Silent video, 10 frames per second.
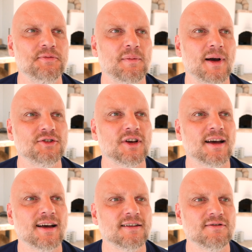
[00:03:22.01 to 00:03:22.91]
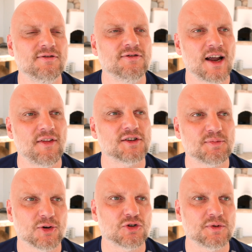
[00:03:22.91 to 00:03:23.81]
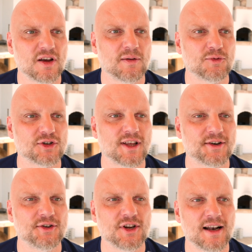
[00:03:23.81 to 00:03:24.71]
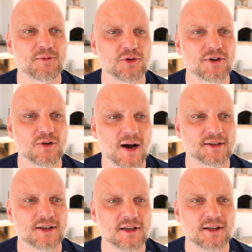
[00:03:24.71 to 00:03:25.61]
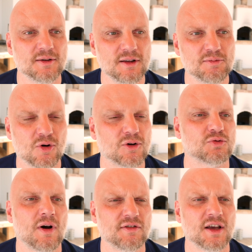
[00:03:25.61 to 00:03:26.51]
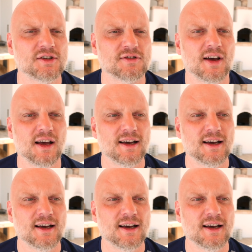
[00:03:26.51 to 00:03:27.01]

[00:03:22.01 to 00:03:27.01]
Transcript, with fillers: nie będzie w żaden sposób, nie wiem, dostarczycielem różnych łask i, i błogosławieństw,